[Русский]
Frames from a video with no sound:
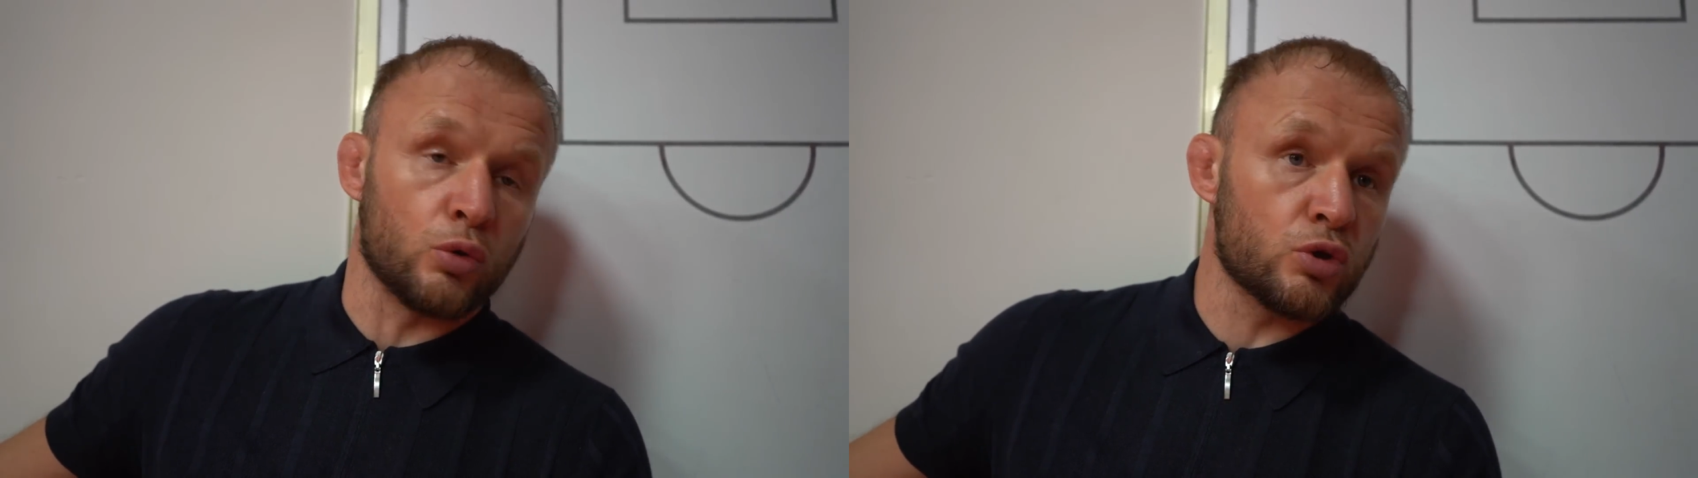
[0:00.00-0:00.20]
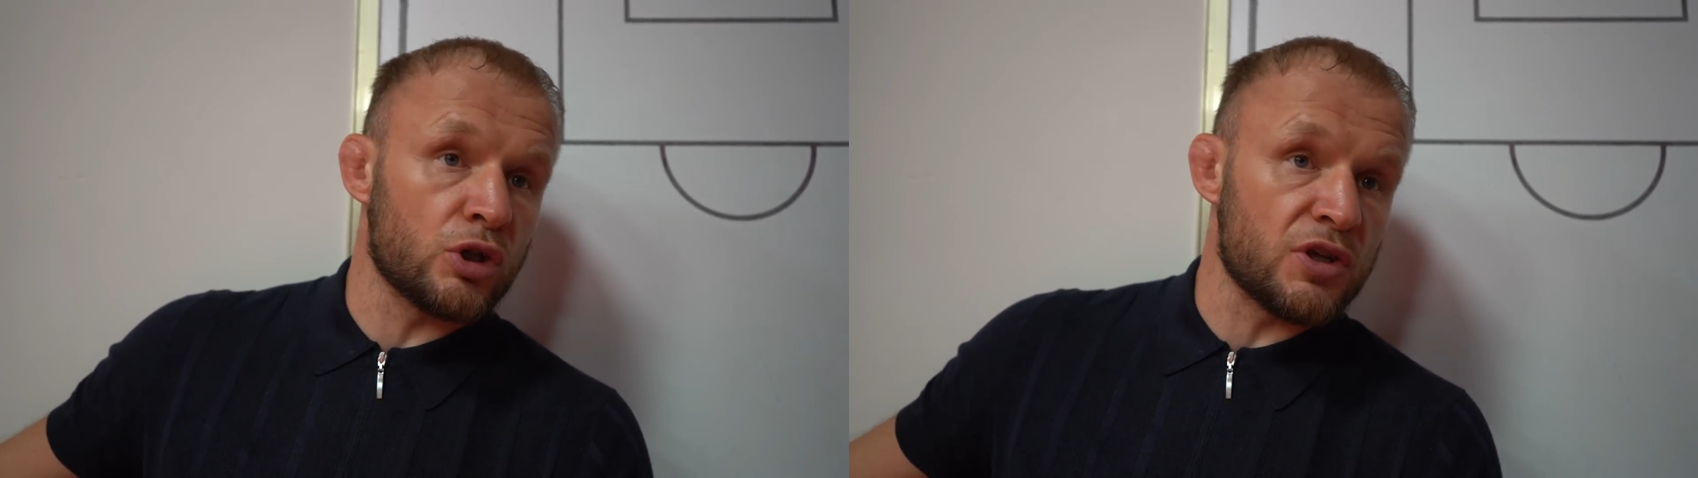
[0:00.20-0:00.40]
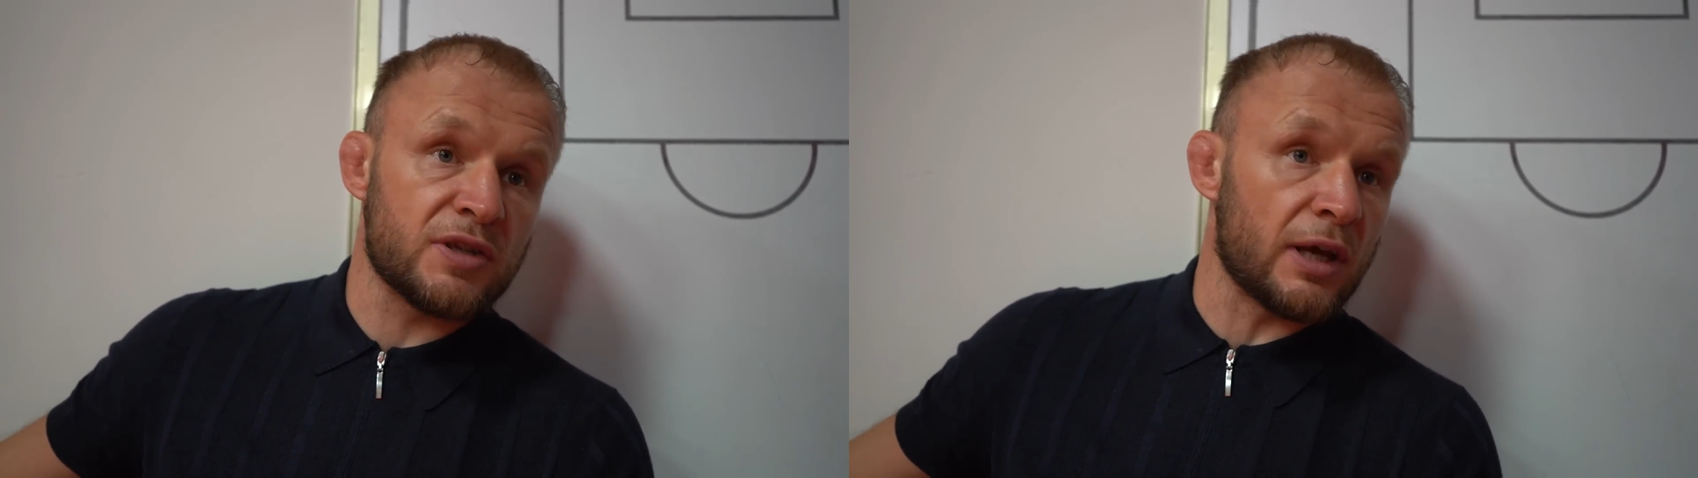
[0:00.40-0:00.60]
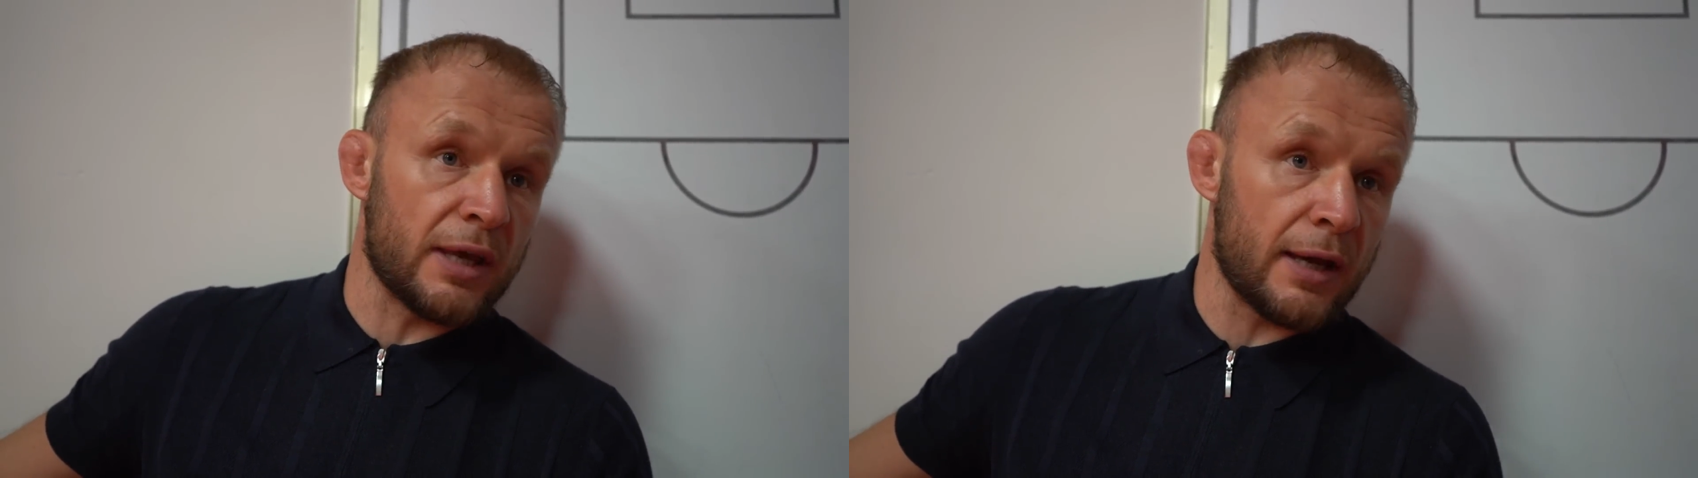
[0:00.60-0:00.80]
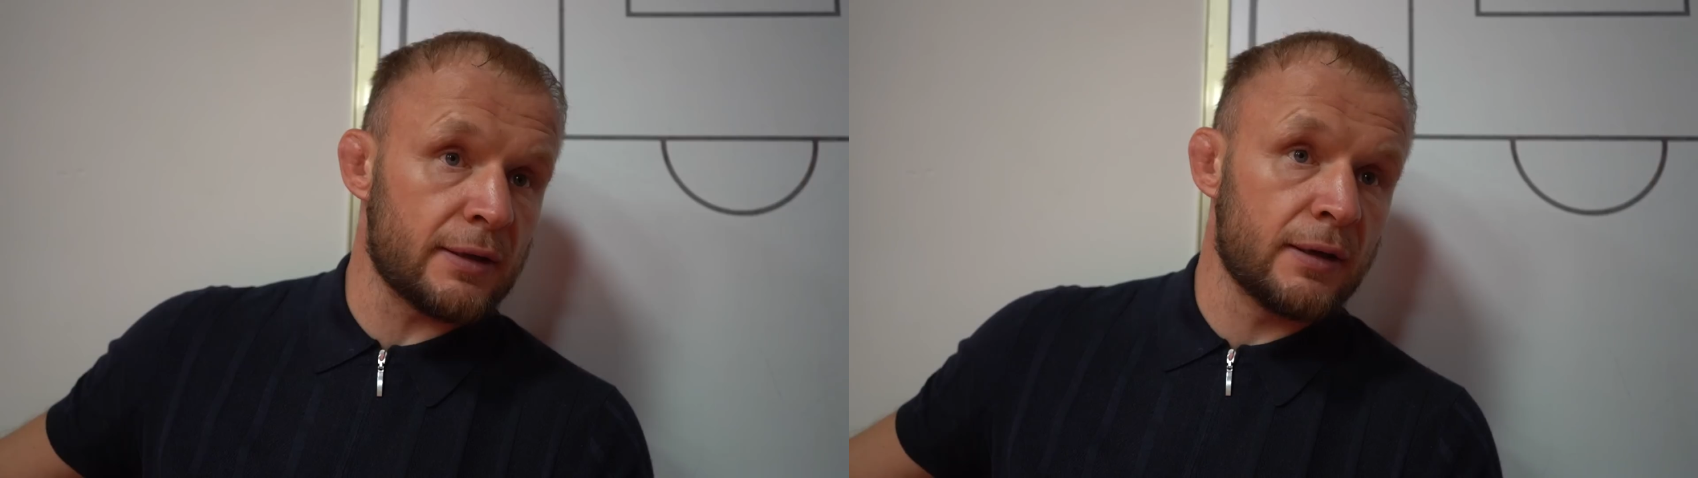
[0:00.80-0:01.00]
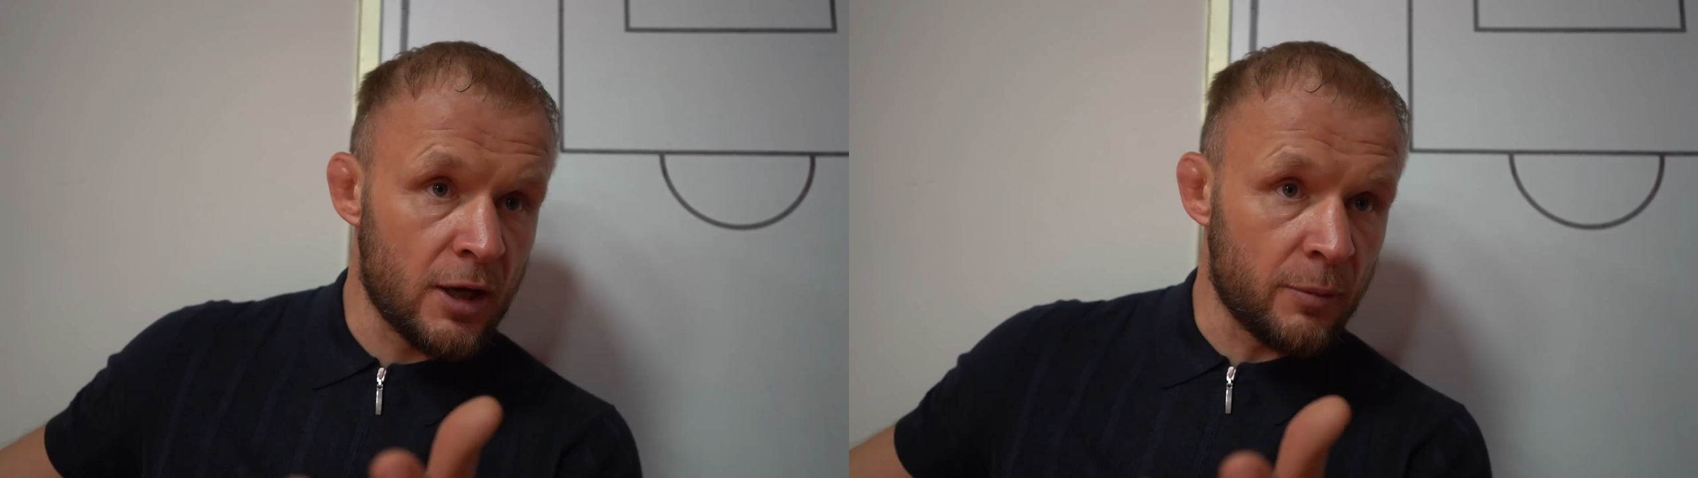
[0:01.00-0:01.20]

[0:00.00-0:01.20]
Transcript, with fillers: нужно не стоять.